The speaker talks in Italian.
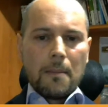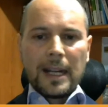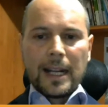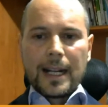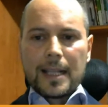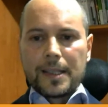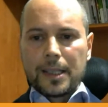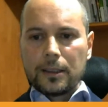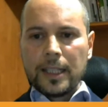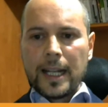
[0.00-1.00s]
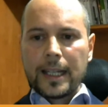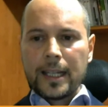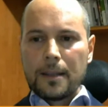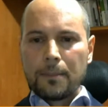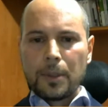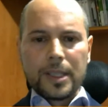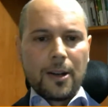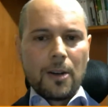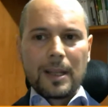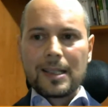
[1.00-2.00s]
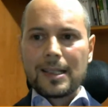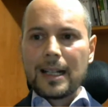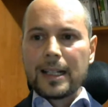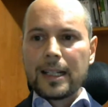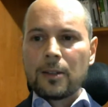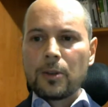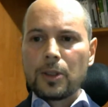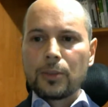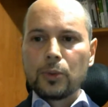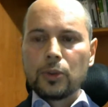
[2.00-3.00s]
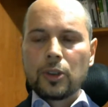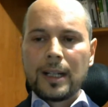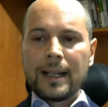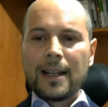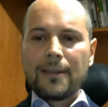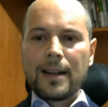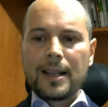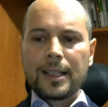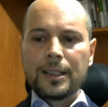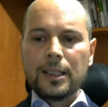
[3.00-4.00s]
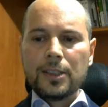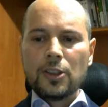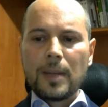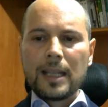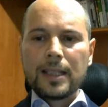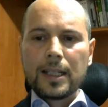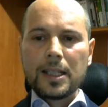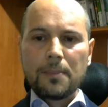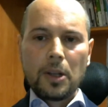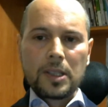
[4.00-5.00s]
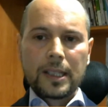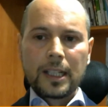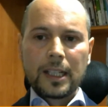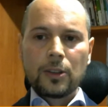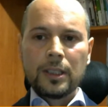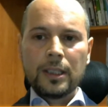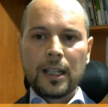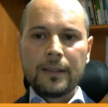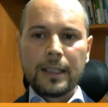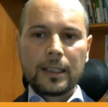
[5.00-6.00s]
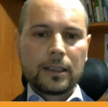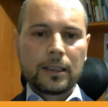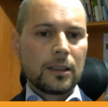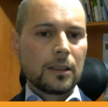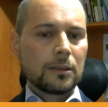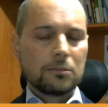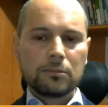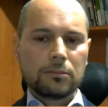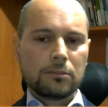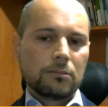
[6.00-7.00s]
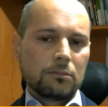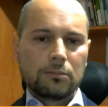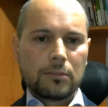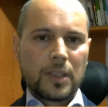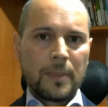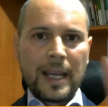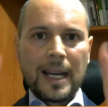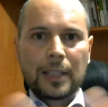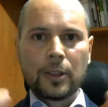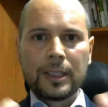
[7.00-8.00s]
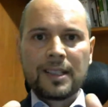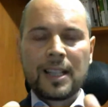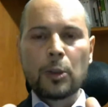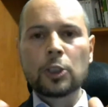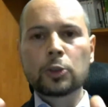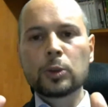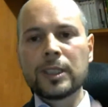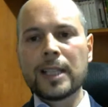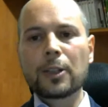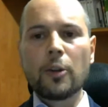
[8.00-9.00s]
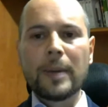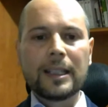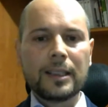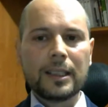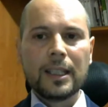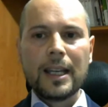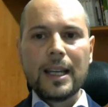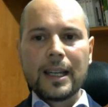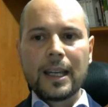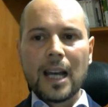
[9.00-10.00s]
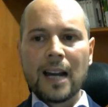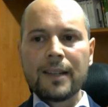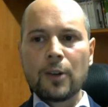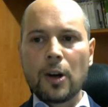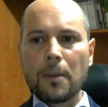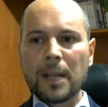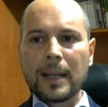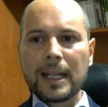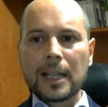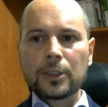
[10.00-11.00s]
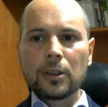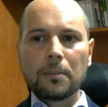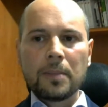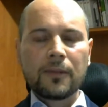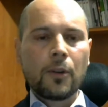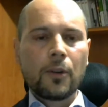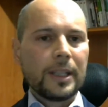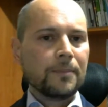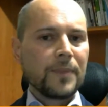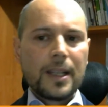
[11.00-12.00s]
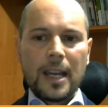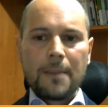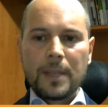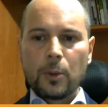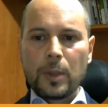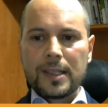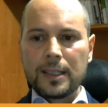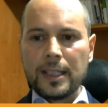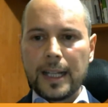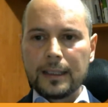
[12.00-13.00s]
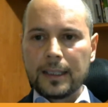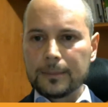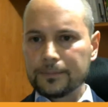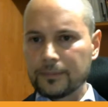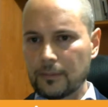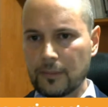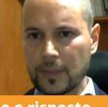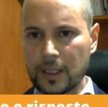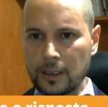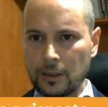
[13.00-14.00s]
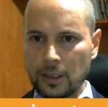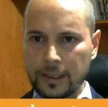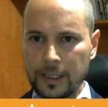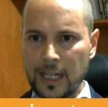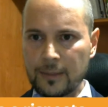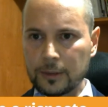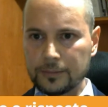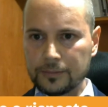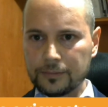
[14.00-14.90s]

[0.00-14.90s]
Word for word: Bene ragazzi, direi che possiamo passare a questo punto alla fase di domande e risposte. Credo di aver eh, spiegato ed esaurito tutti gli argomenti che avevo preparato per voi e per questa diretta. Allora, vediamo